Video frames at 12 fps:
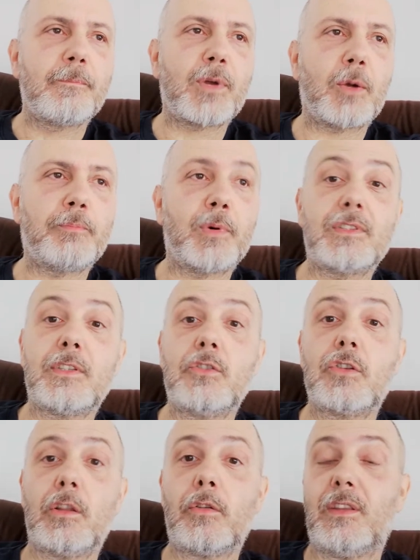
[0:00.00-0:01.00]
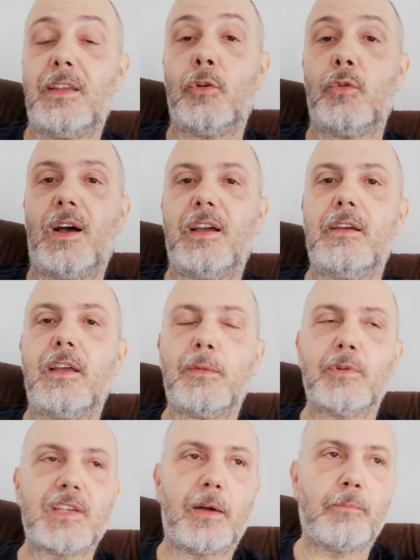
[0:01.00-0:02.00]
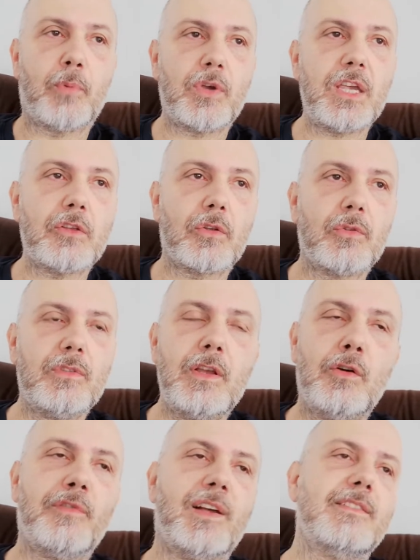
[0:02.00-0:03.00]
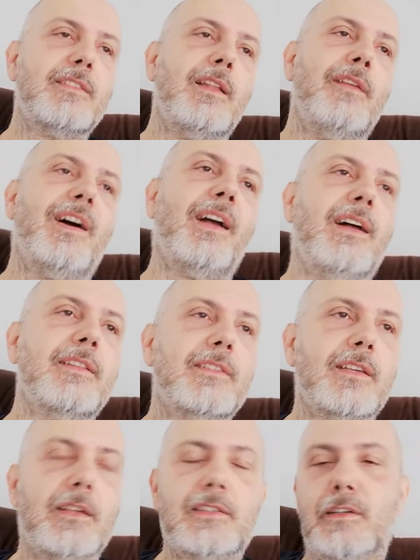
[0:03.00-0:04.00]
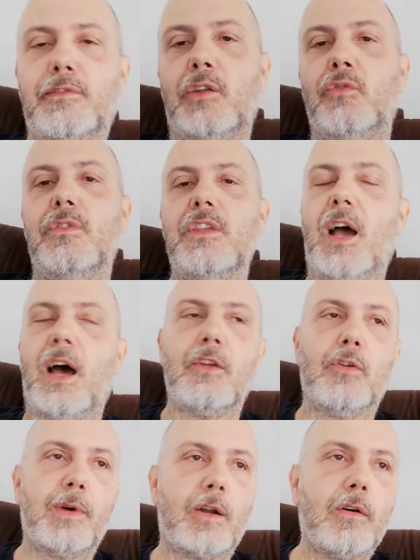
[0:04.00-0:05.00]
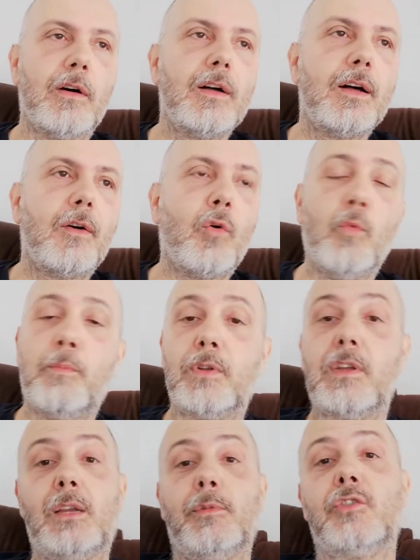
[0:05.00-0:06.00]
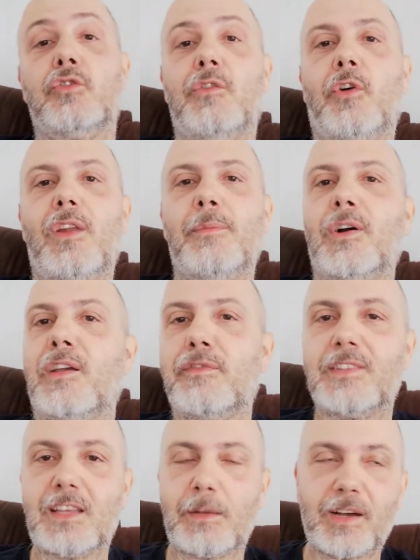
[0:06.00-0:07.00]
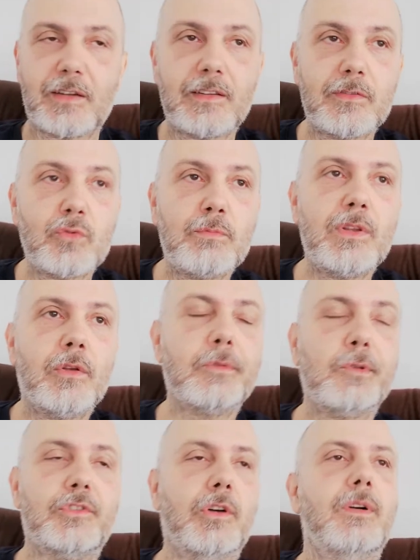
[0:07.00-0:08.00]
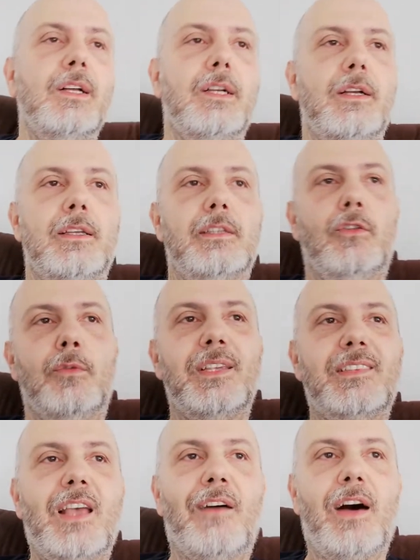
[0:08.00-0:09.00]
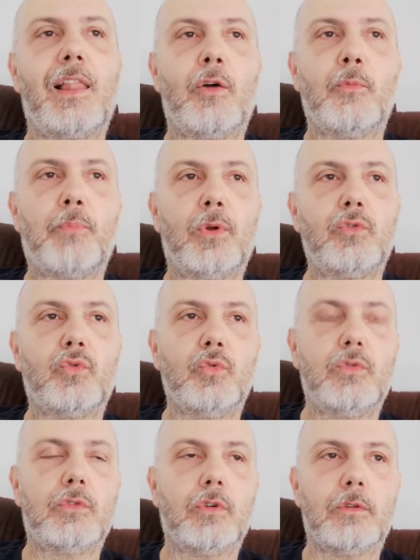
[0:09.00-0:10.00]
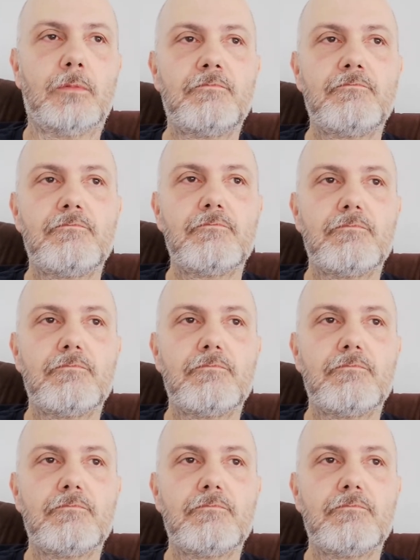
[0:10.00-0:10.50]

però poi questi giocatori devono anche riposare un pochino non dico farsi le vacanze che si fanno ogni anno però un po' del riposo ci vuole, poi che fa se riparte subito, non lo so, secondo me scavalla un po' tutto,